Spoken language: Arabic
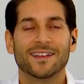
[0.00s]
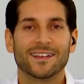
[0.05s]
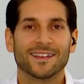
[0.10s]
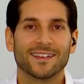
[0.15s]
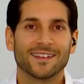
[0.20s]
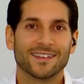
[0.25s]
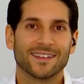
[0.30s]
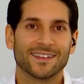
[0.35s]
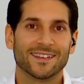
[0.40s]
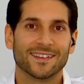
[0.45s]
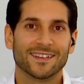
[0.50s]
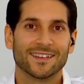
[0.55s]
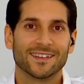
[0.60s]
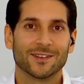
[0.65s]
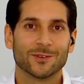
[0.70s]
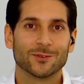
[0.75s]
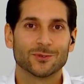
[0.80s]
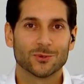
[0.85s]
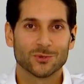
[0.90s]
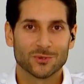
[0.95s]
آه، آه،
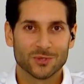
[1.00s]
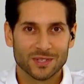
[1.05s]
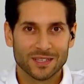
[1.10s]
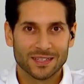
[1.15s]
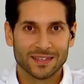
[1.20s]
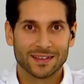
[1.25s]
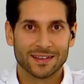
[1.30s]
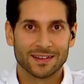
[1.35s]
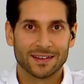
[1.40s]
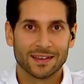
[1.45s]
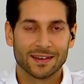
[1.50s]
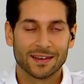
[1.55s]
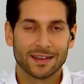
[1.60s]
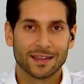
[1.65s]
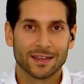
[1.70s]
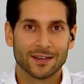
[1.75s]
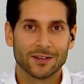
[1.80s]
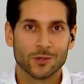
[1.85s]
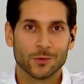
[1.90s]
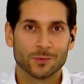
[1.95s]
خصوصيه لها
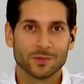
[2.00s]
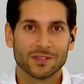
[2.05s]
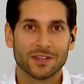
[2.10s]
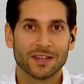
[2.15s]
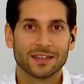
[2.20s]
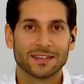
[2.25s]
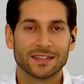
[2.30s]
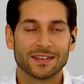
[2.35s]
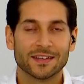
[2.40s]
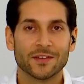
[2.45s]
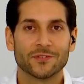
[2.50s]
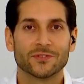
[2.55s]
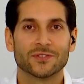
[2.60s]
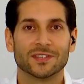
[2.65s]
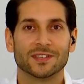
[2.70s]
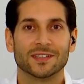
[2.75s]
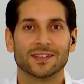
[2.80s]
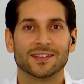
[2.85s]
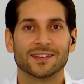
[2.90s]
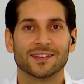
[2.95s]
لكن اليوم الضغط
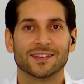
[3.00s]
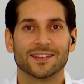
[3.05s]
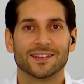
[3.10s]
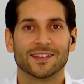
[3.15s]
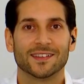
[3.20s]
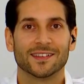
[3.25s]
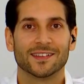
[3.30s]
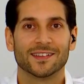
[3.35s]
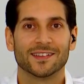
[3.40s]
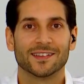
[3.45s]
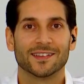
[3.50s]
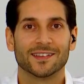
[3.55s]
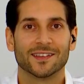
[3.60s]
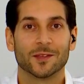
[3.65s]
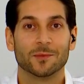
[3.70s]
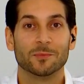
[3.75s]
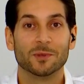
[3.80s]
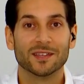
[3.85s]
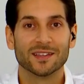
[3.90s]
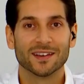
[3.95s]
النفسي آه،
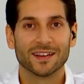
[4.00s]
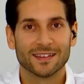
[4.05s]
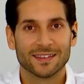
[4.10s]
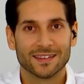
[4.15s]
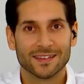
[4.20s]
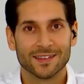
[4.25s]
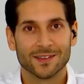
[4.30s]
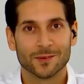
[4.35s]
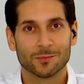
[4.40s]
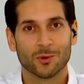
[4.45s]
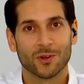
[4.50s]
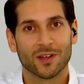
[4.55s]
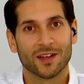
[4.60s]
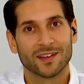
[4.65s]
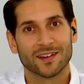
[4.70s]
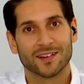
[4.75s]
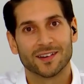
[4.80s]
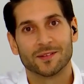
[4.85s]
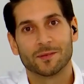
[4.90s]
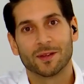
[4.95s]
كبير كثير
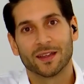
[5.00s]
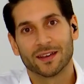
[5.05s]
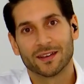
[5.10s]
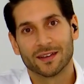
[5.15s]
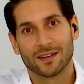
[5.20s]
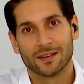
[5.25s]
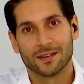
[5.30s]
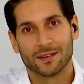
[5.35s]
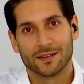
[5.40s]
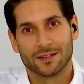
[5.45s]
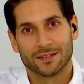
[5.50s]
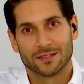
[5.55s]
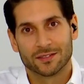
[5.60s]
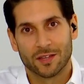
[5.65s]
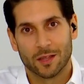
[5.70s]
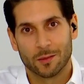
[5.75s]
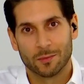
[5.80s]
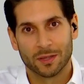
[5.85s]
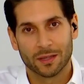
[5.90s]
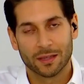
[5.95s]
مقارنه مع
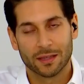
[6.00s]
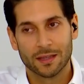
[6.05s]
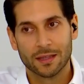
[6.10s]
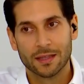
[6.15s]
السابق